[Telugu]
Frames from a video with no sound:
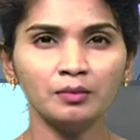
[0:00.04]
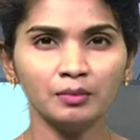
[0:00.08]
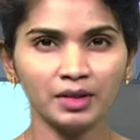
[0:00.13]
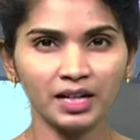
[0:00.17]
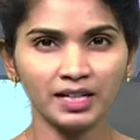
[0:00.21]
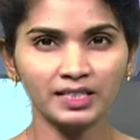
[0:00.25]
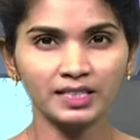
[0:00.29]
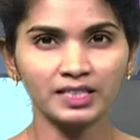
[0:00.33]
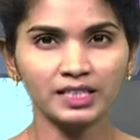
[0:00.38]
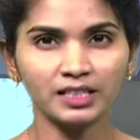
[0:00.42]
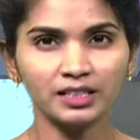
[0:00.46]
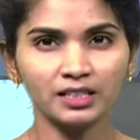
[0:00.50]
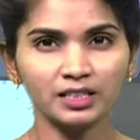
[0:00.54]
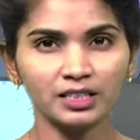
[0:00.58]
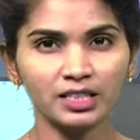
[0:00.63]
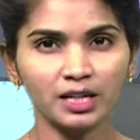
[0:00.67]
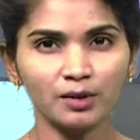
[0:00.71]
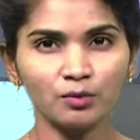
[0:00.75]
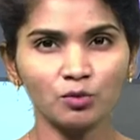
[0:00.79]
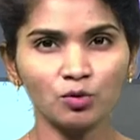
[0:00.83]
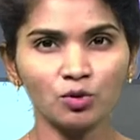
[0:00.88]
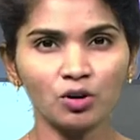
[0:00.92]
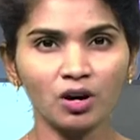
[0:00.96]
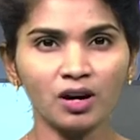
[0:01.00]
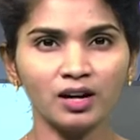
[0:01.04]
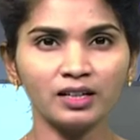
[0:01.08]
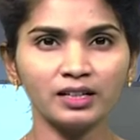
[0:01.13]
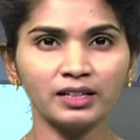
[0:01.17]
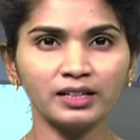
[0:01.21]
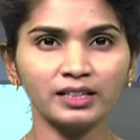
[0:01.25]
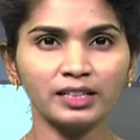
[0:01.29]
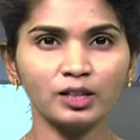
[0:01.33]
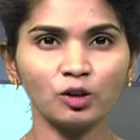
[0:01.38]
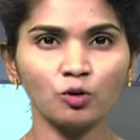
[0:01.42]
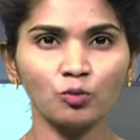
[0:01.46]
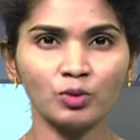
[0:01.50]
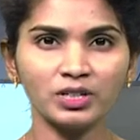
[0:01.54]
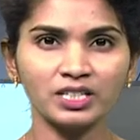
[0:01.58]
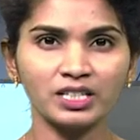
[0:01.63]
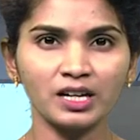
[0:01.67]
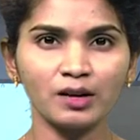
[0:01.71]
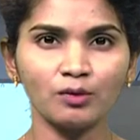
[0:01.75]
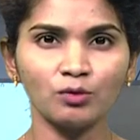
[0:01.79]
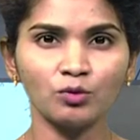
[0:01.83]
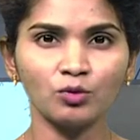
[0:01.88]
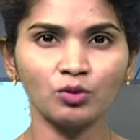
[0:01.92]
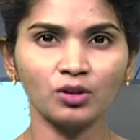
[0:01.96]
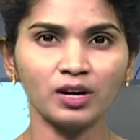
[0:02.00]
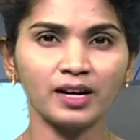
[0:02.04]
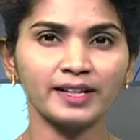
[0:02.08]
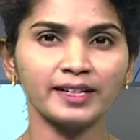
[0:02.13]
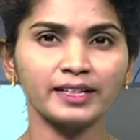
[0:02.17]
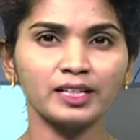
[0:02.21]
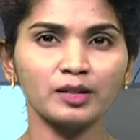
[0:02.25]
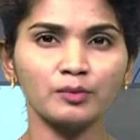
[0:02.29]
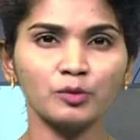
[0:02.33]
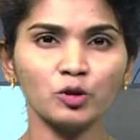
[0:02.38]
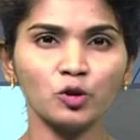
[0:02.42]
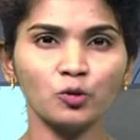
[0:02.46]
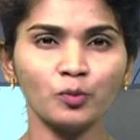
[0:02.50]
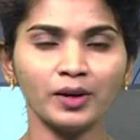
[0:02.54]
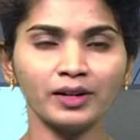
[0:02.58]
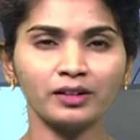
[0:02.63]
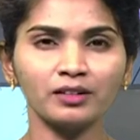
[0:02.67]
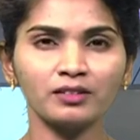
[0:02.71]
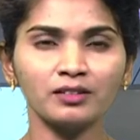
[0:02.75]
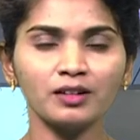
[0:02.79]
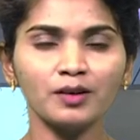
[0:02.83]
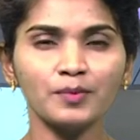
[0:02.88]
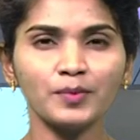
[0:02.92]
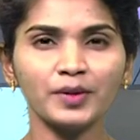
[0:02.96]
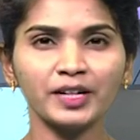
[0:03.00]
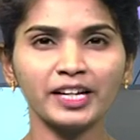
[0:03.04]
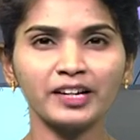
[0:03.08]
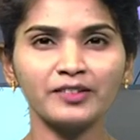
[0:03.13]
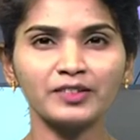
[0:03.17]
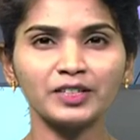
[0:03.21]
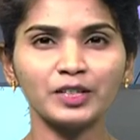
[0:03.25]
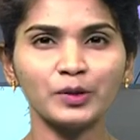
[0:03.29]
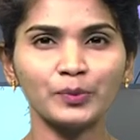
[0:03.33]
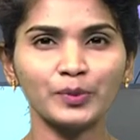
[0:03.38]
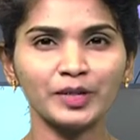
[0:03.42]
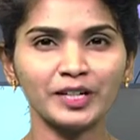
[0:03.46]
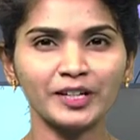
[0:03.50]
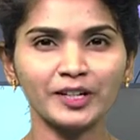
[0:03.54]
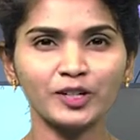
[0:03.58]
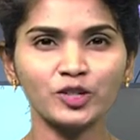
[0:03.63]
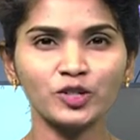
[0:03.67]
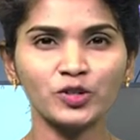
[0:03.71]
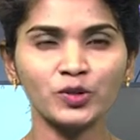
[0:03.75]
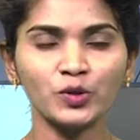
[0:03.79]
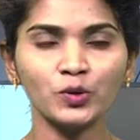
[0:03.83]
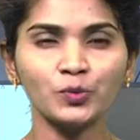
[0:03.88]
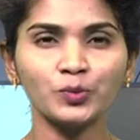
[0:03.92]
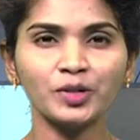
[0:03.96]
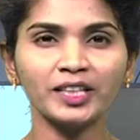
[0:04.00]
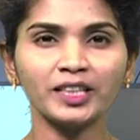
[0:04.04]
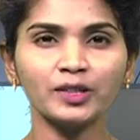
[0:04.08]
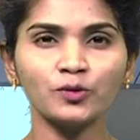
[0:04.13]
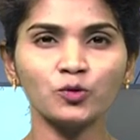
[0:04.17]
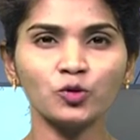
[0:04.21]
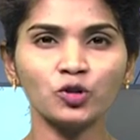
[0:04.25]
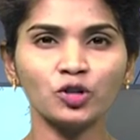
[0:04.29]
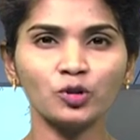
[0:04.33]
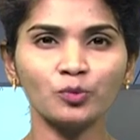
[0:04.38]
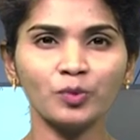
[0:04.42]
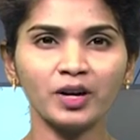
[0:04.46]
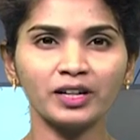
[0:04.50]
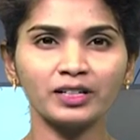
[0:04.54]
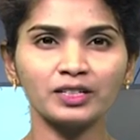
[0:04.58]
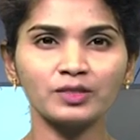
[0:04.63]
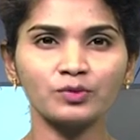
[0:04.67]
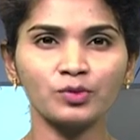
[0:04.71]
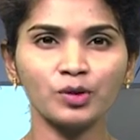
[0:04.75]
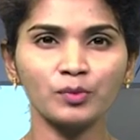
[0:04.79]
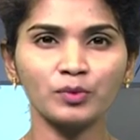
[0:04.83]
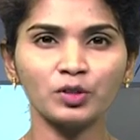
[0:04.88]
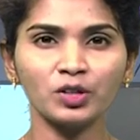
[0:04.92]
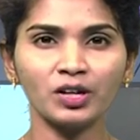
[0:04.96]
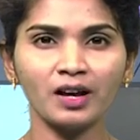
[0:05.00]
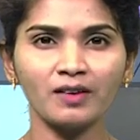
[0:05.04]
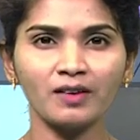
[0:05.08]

ప్లాస్టిక్ హఠావో ఆళ్లగడ్డకు బచావో కార్యక్రమంలో భాగంగా పర్యావరణ పరిరక్షణలో ప్రతి ఒక్కరు భాగస్వాములు